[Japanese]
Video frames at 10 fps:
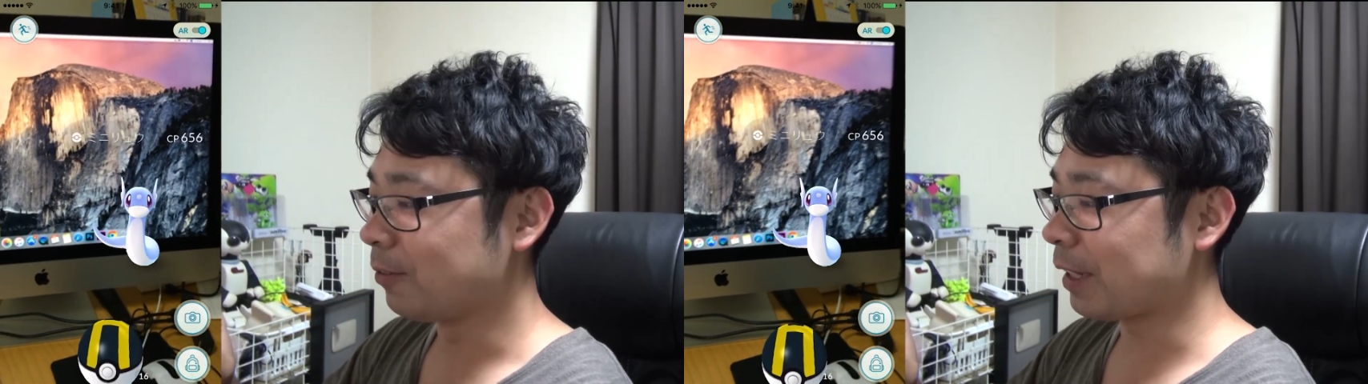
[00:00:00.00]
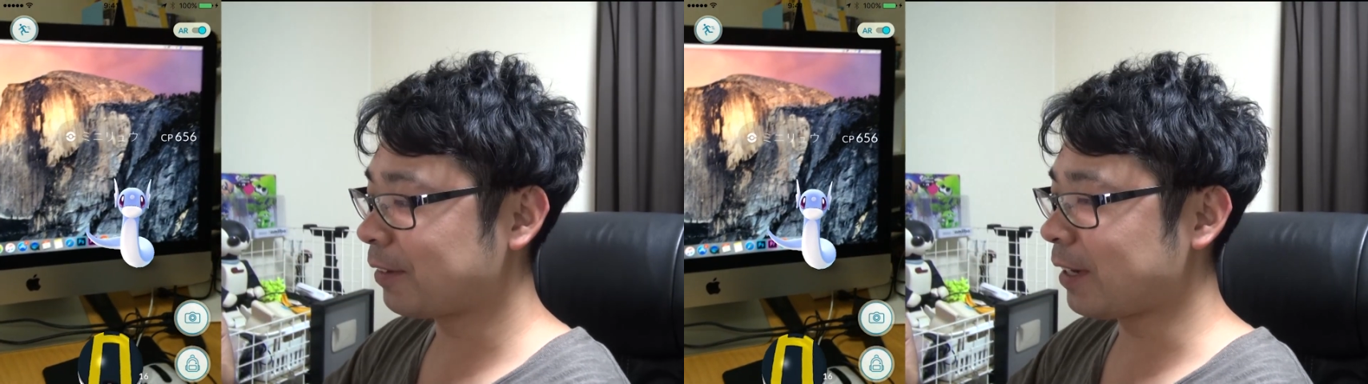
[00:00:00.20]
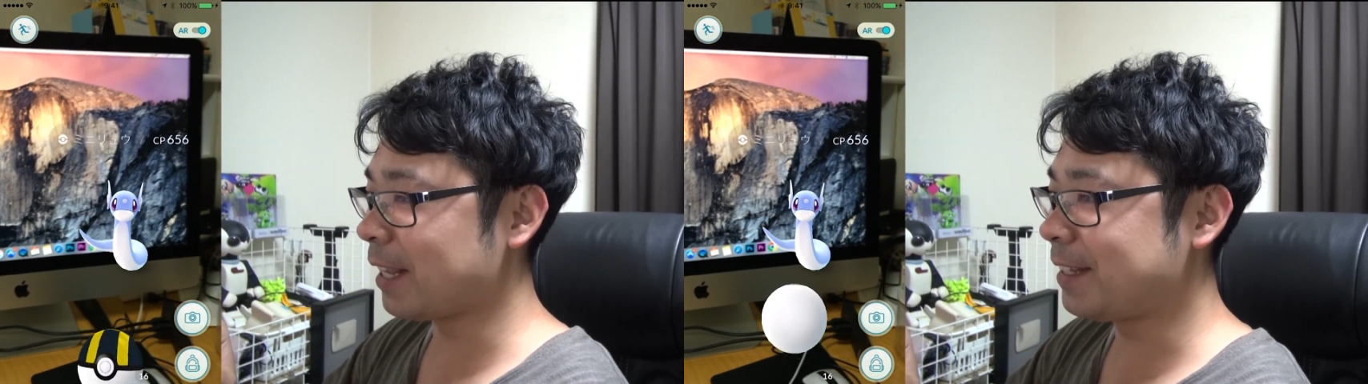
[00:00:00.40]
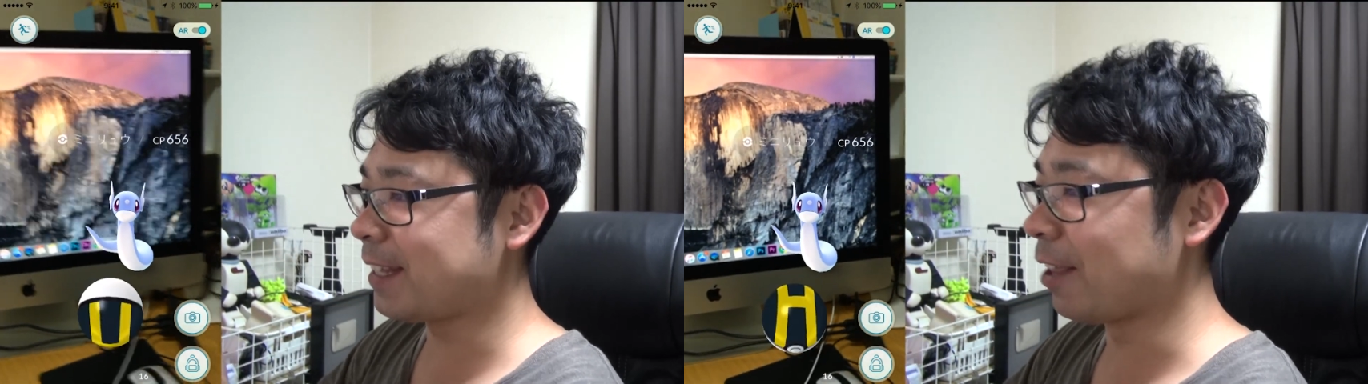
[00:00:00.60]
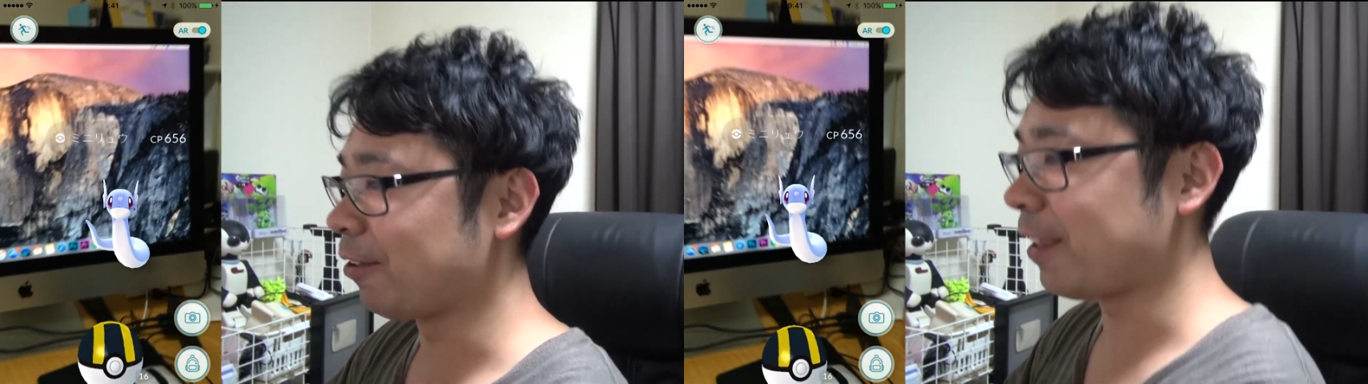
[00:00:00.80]
忘れて
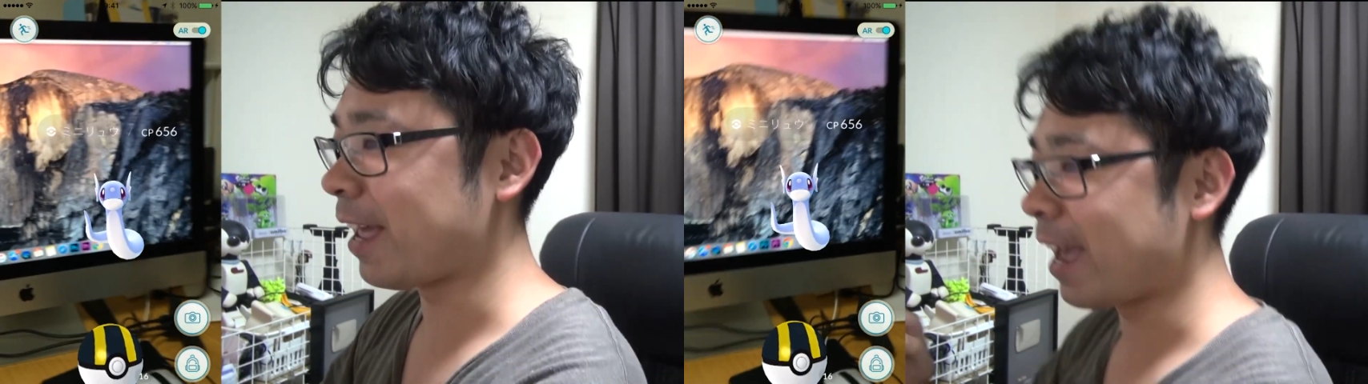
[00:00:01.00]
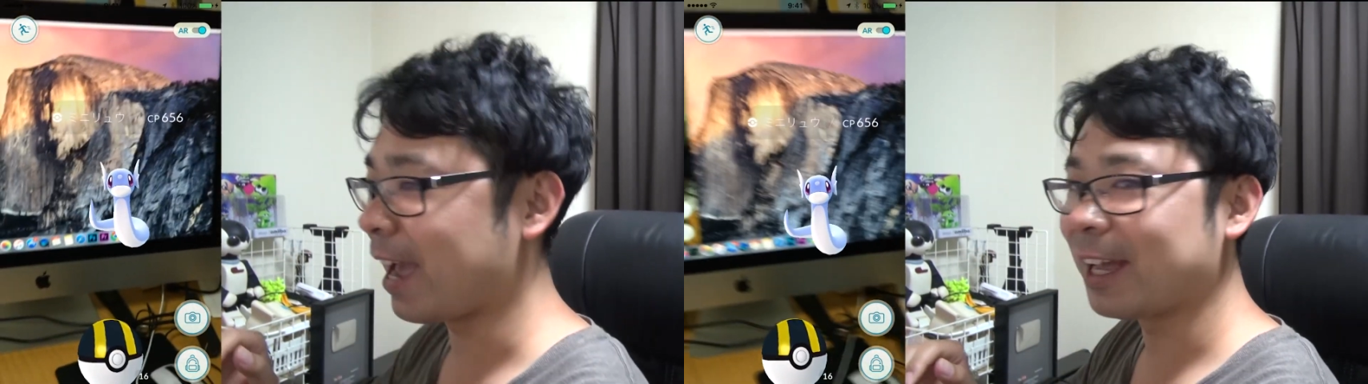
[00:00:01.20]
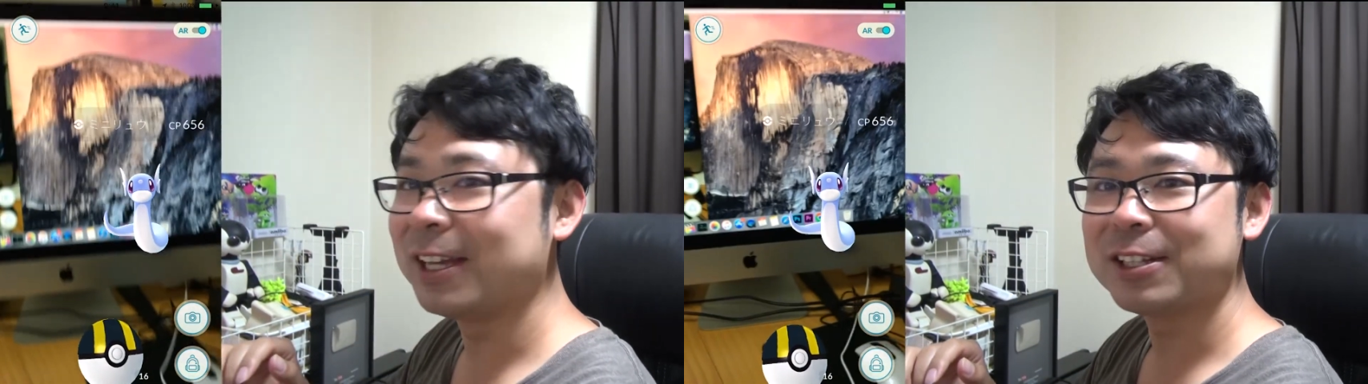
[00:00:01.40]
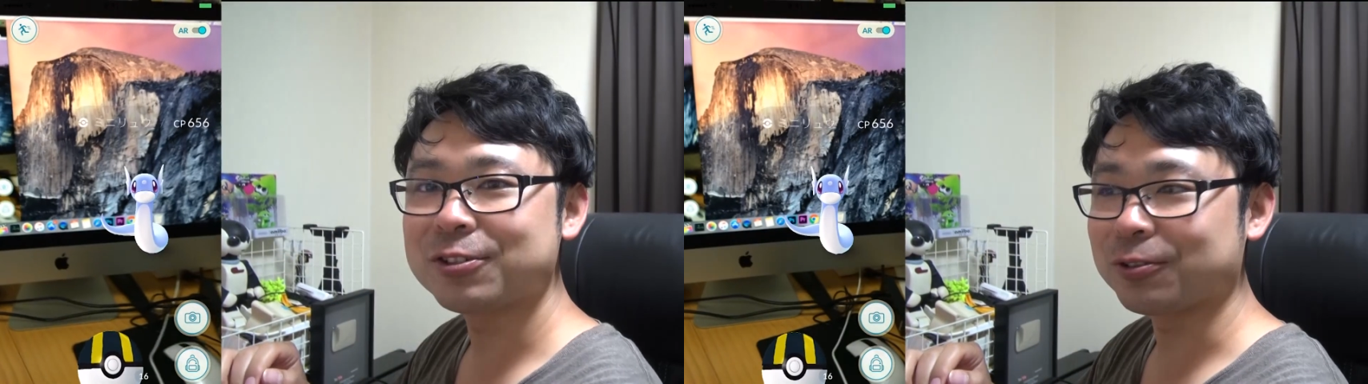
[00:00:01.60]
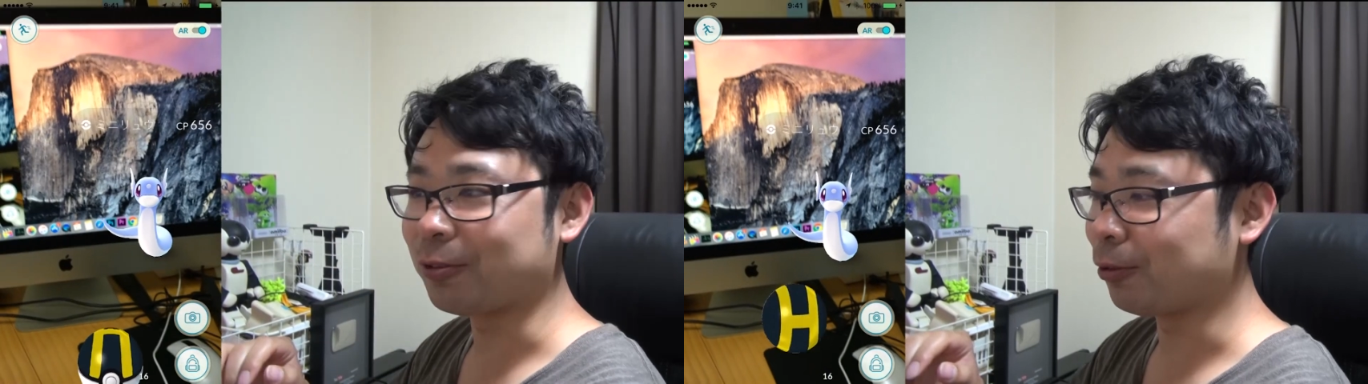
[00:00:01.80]
たので
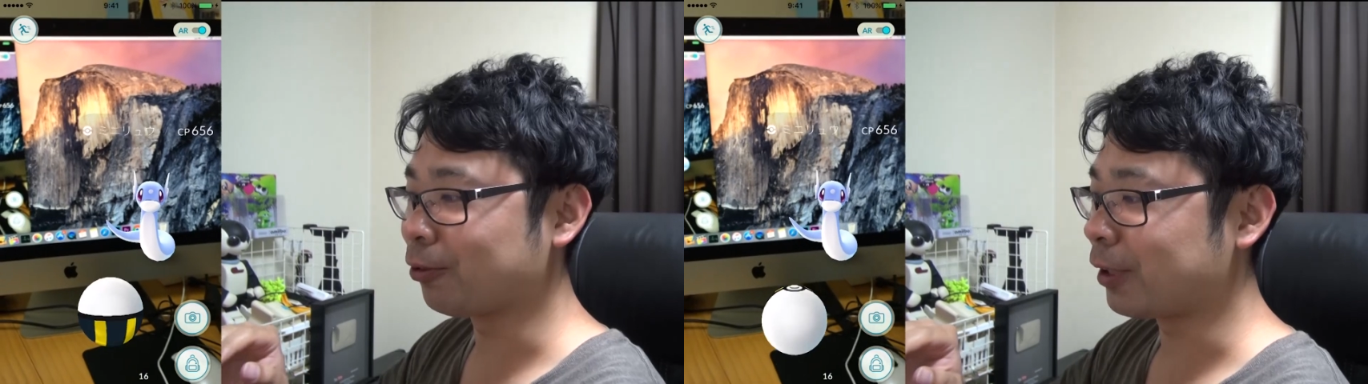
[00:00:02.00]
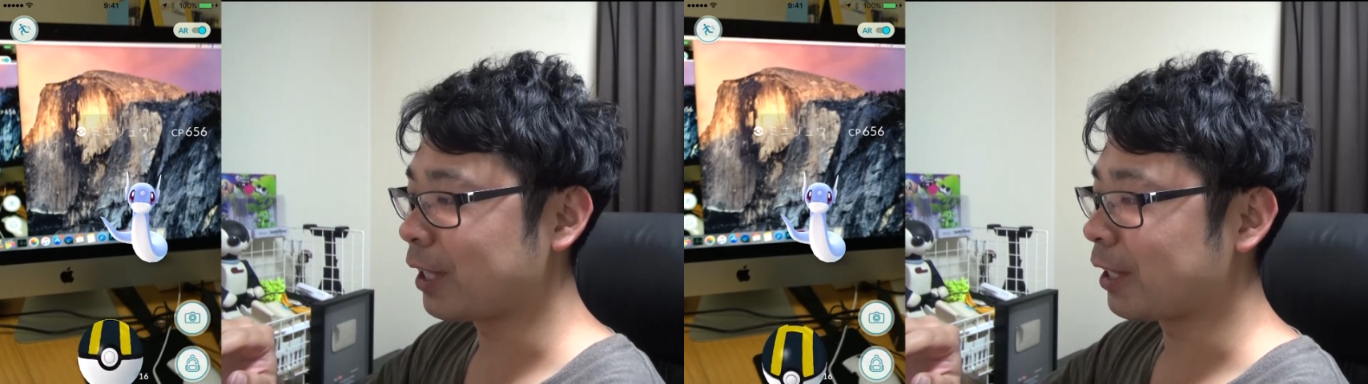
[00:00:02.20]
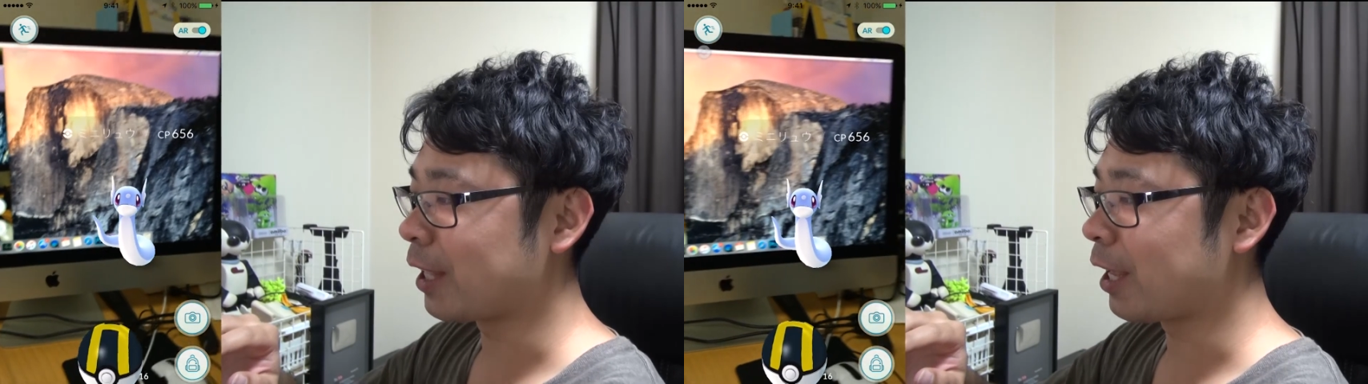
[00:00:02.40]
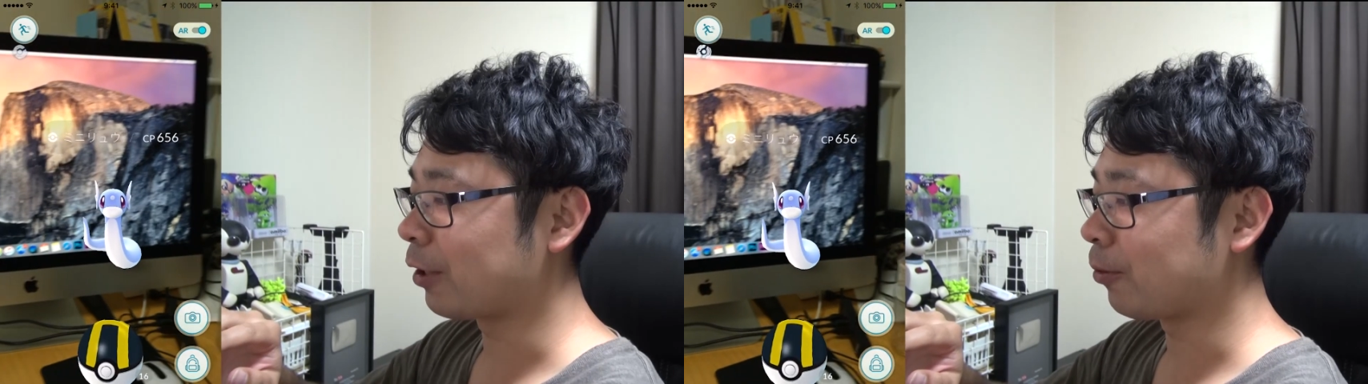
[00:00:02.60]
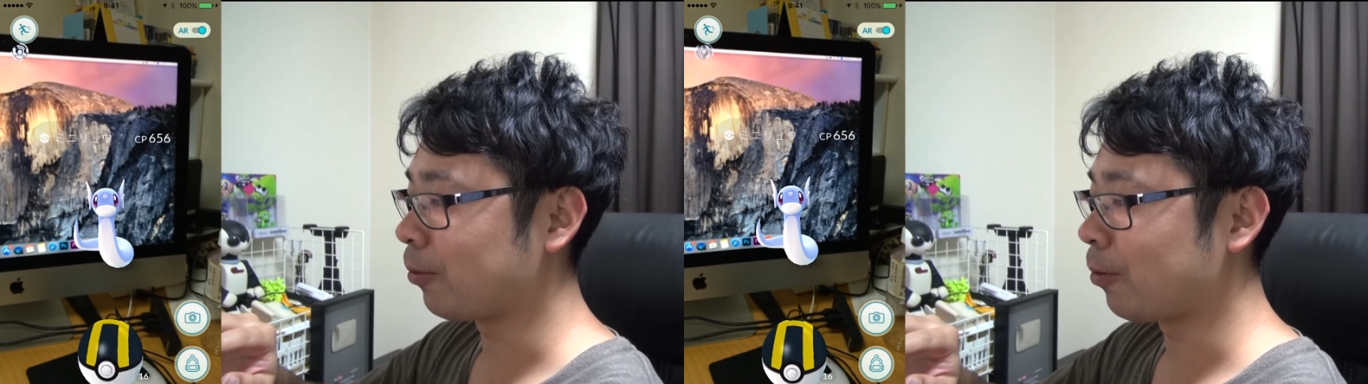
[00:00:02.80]
ちょっと音出てな
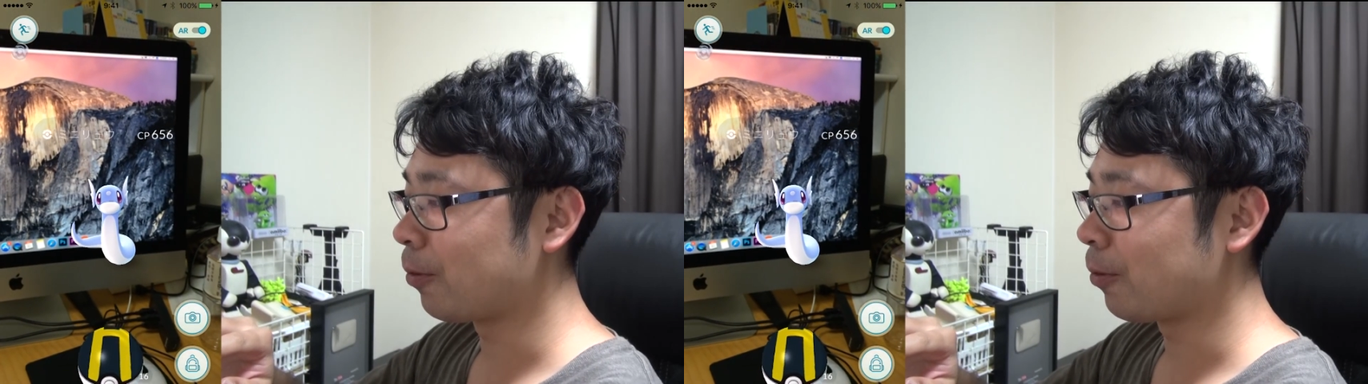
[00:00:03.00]
いけど